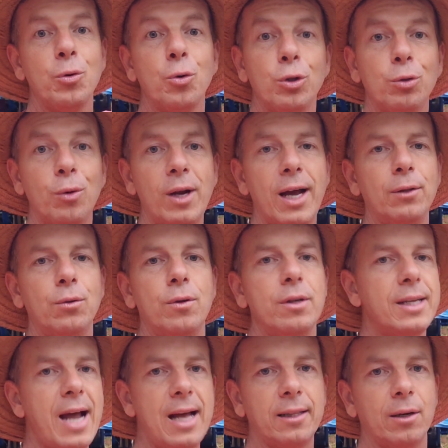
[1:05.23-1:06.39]
no outro lado,
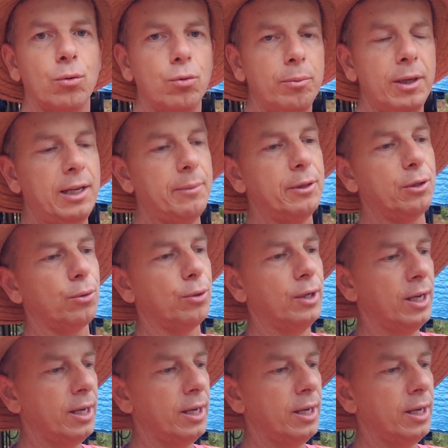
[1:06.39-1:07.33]
nada, um milímetro.